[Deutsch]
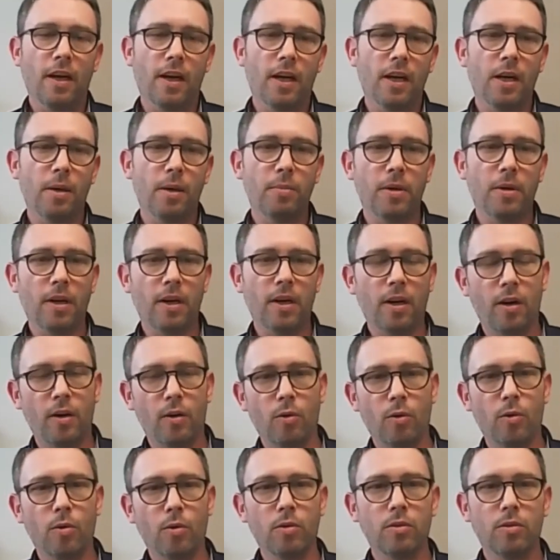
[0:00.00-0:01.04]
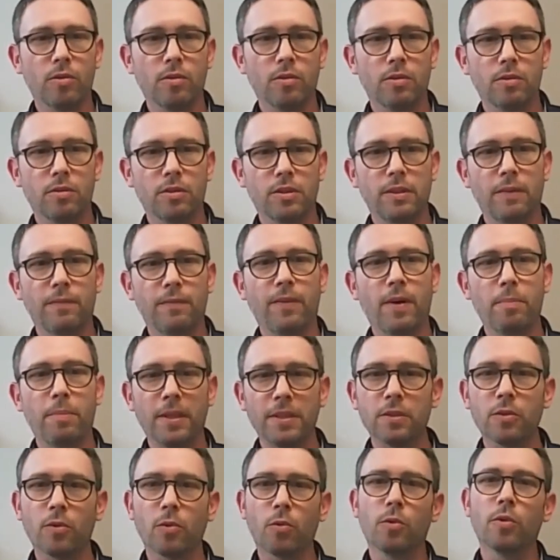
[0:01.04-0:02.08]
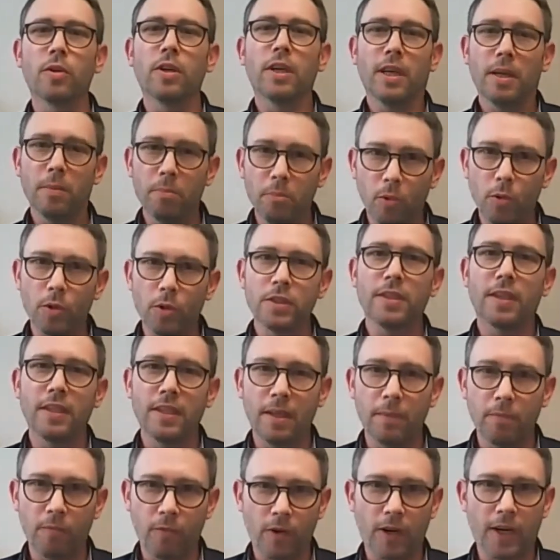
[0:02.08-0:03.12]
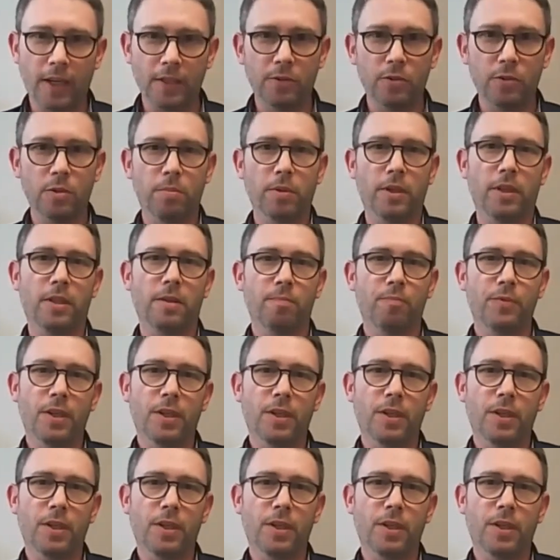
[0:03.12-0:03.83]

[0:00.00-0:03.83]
aber auch äh, die Verbesserung im Unternehmen voranzubringen.